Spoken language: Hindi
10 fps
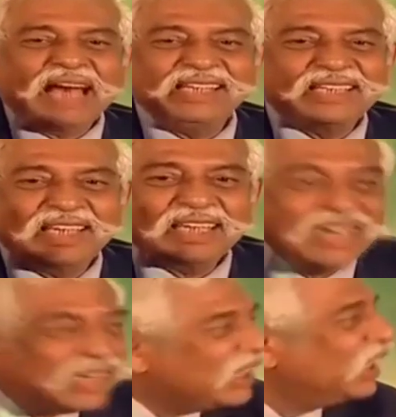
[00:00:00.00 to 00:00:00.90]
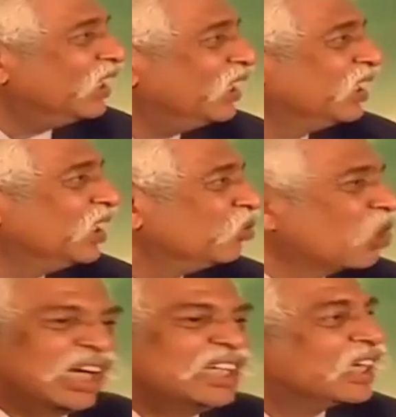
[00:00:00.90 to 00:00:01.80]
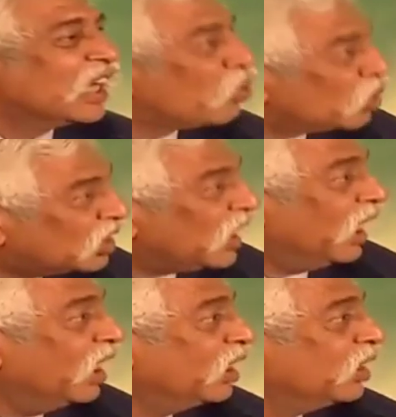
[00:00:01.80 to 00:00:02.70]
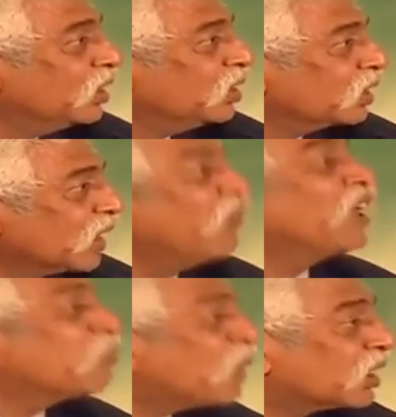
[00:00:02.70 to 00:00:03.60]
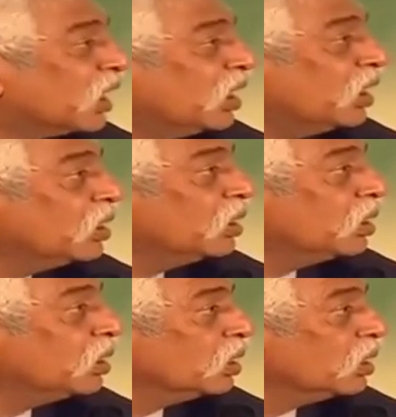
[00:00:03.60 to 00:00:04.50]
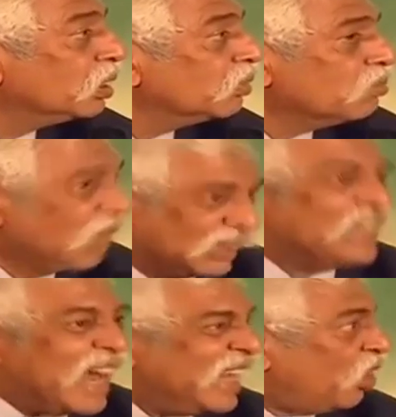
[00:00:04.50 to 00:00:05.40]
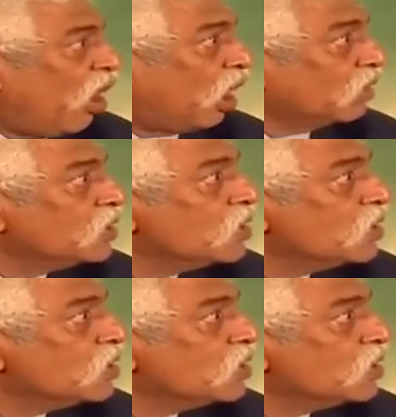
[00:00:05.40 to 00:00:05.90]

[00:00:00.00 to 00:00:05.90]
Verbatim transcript: नाली के कीड़े हैं वो गली के कुत्ते हैं क्या फर्क पड़ता है मरते जाने दो और